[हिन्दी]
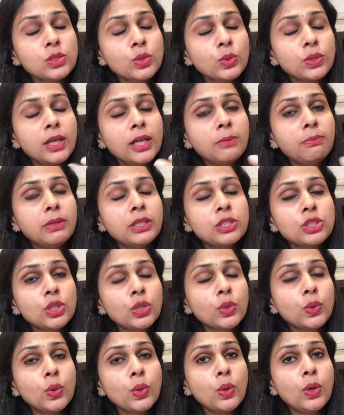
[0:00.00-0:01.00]
सो so दैट
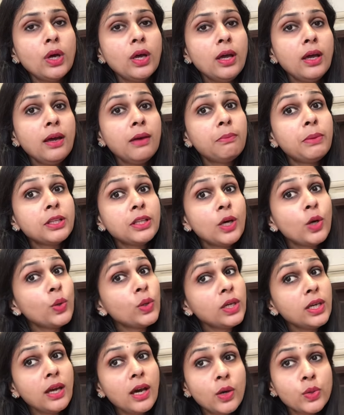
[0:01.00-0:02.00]
बच्चे को पता हो
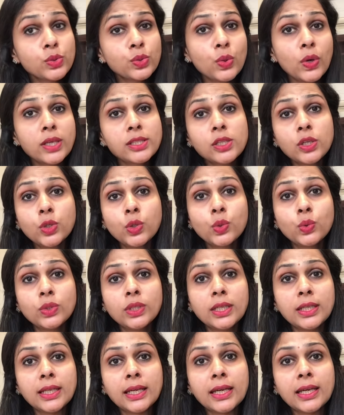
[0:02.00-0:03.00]
कि हाँ उसको आंसर टू
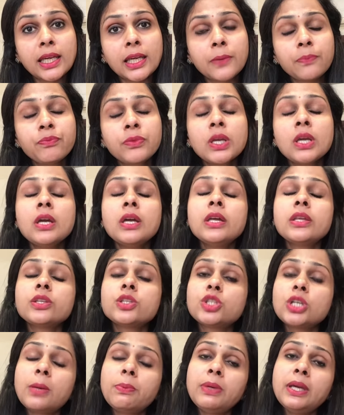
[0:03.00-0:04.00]
देना है
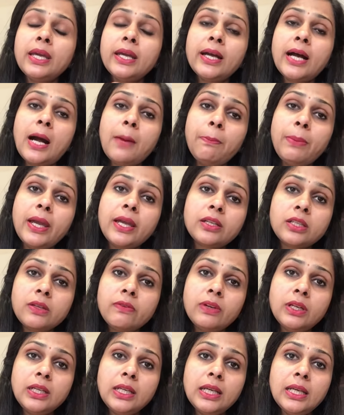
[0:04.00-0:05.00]
जब ये आप
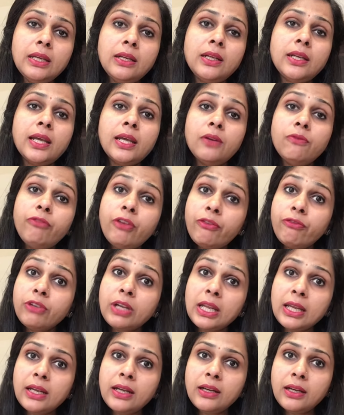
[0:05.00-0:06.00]
एक्टिविटी टेन
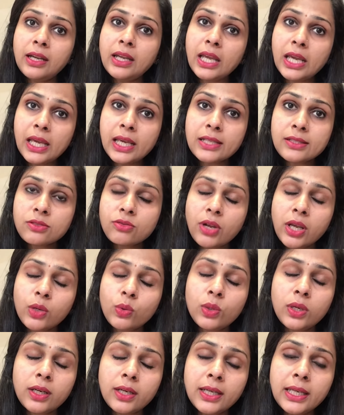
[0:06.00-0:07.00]
फिफ्टीन डेज
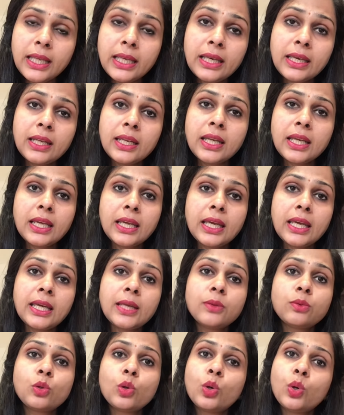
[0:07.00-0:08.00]
रेगुलरली करेंगे
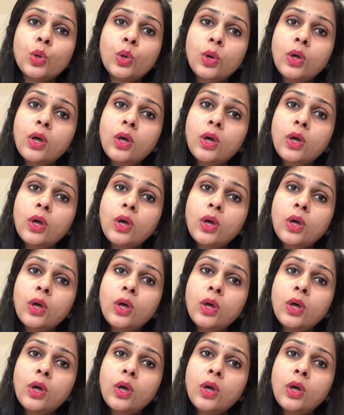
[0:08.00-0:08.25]
तो